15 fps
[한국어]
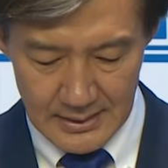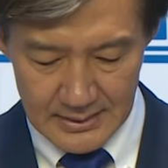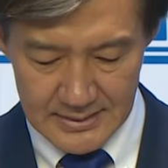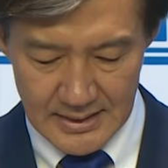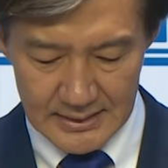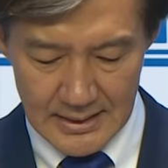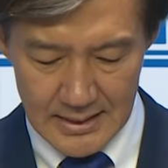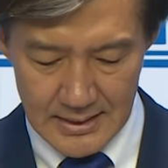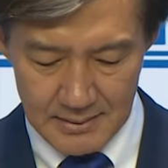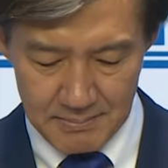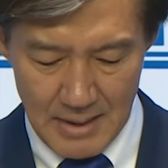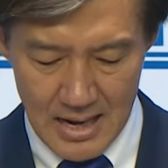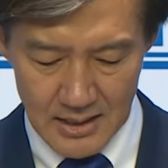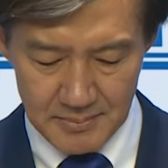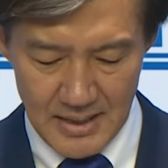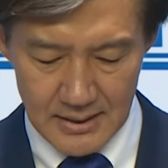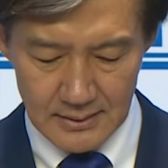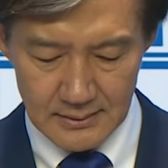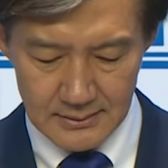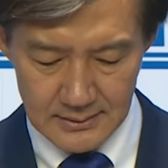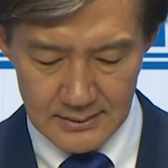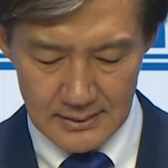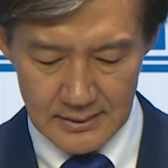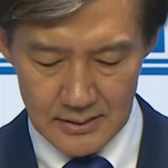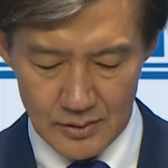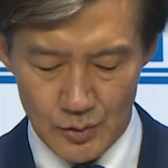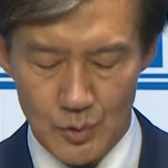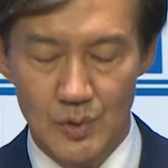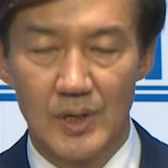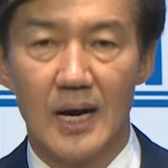제가 마음에
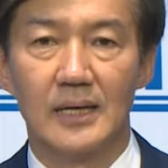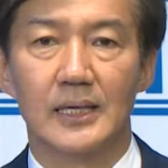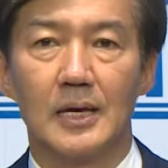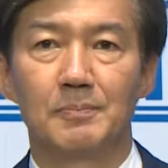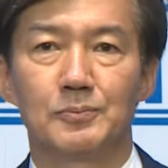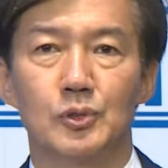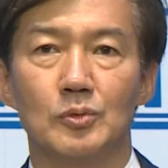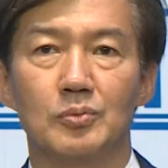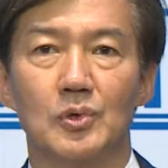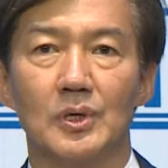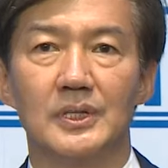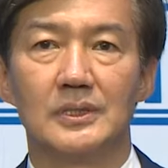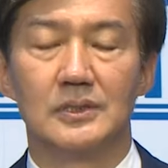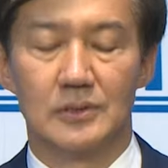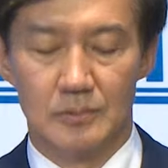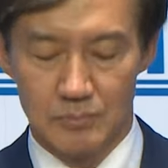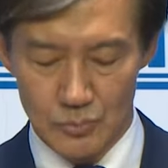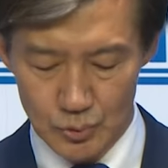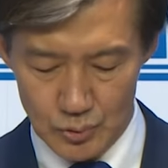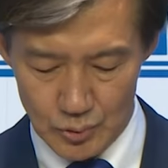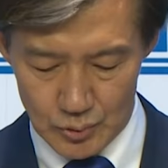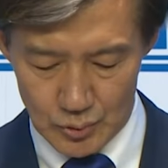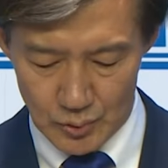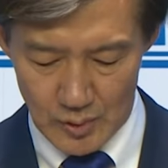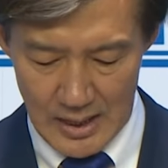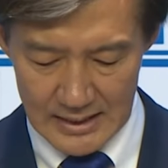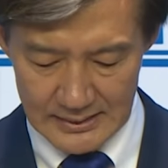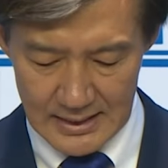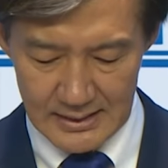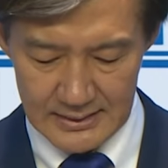늘 귀하게 품고 있는 문구
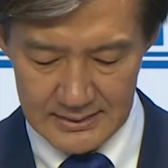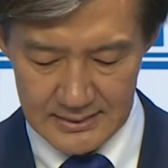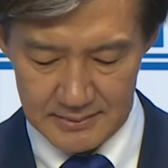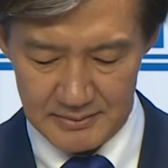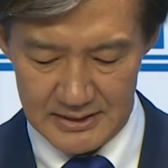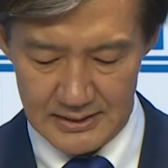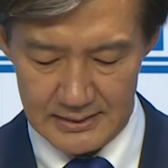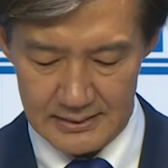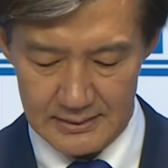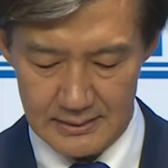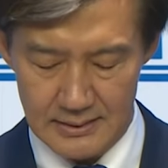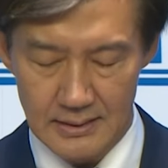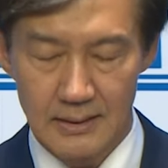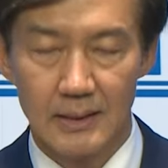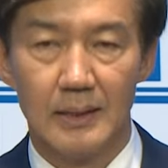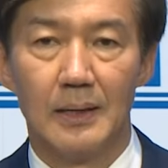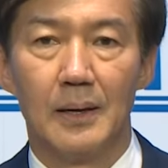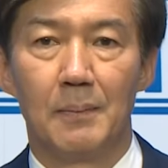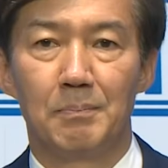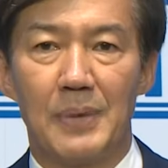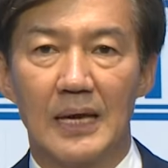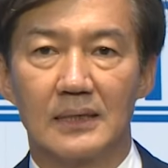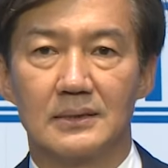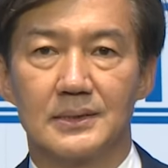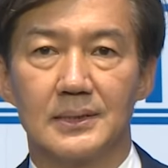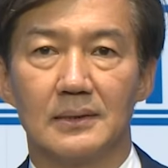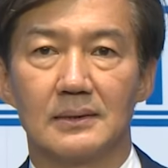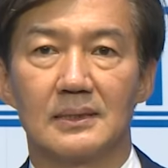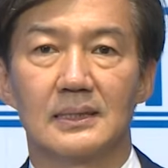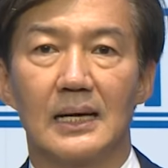하나가 있습니다.
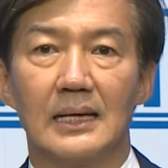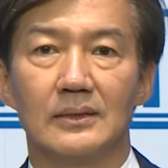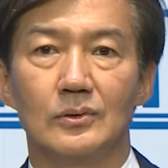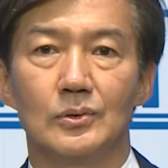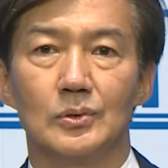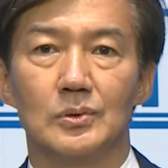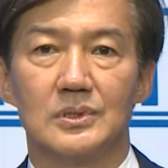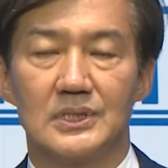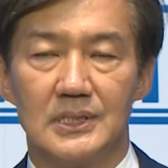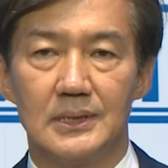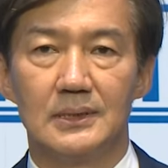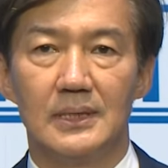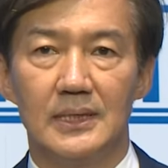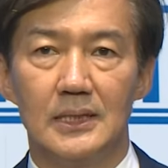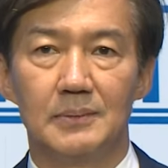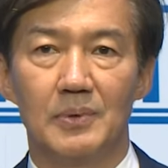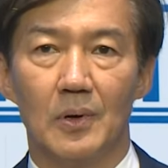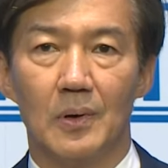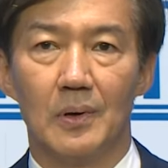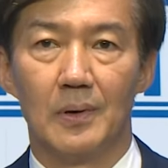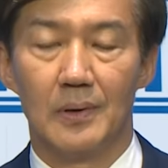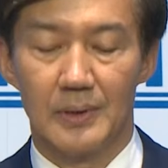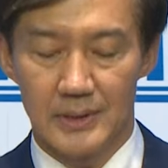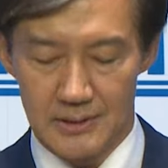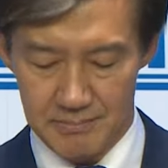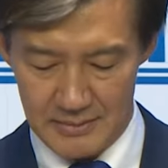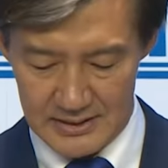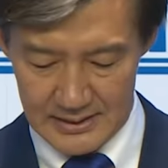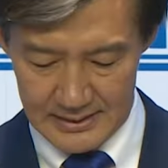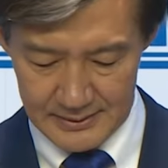백척간두
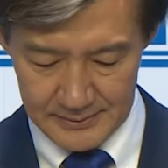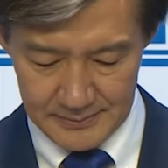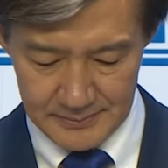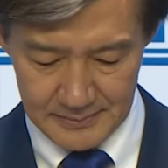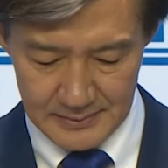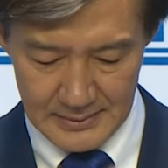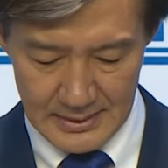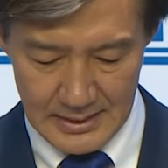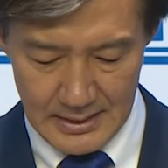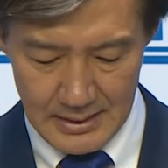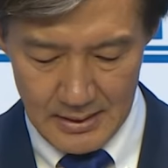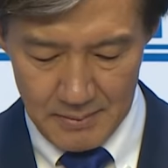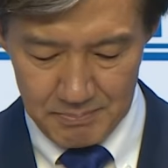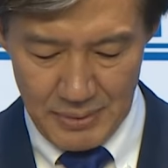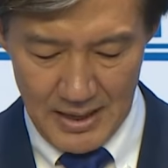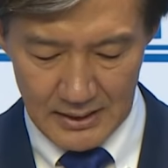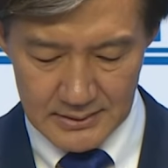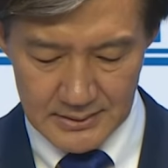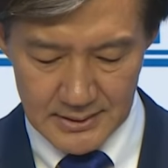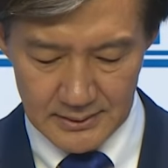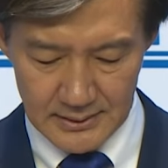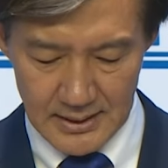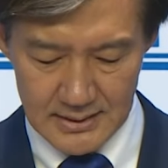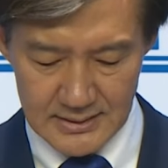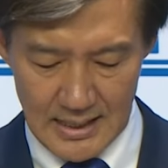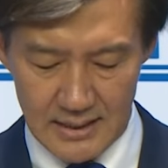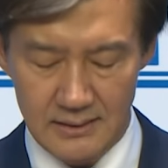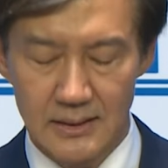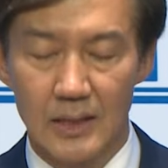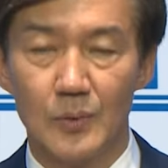진일보입니다. 백척의
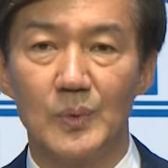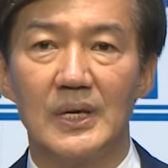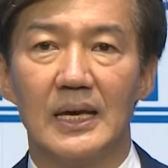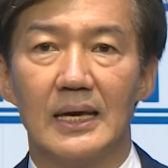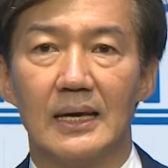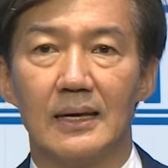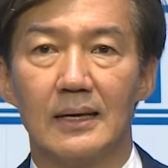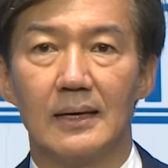장대 위에